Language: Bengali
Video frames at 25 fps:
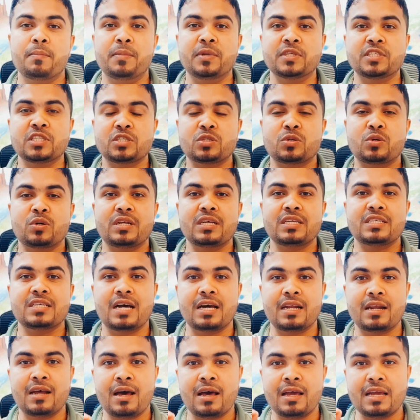বিশেষ করে
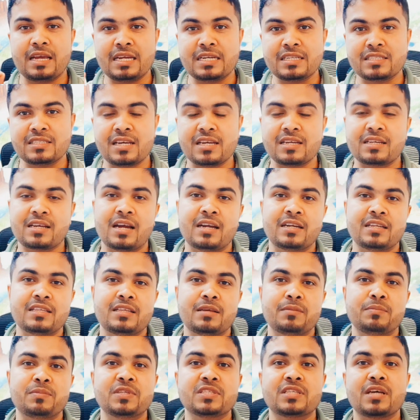যারা ইনসাইড
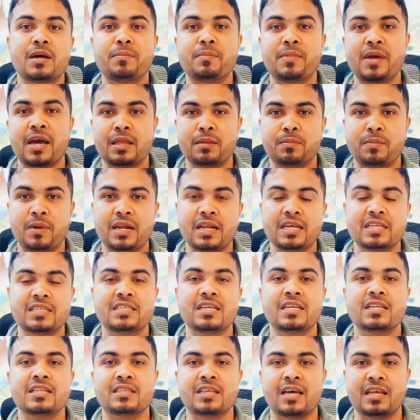কান্ট্রিতে ভিসার মেয়াদ
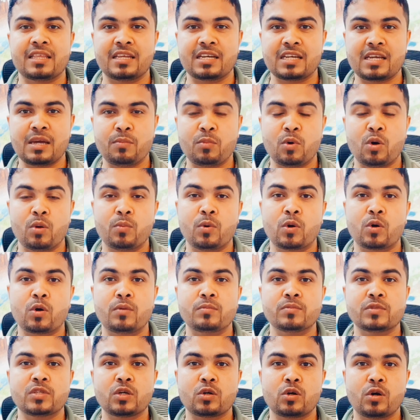বাড়াচ্ছেন তাদেরকে বলবো
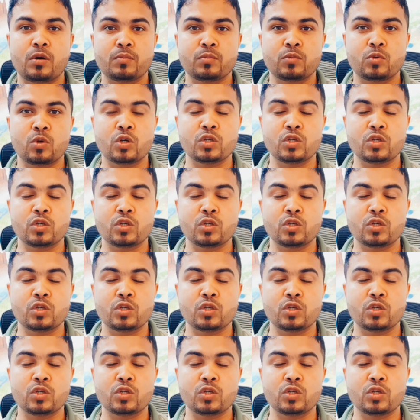কমসে কম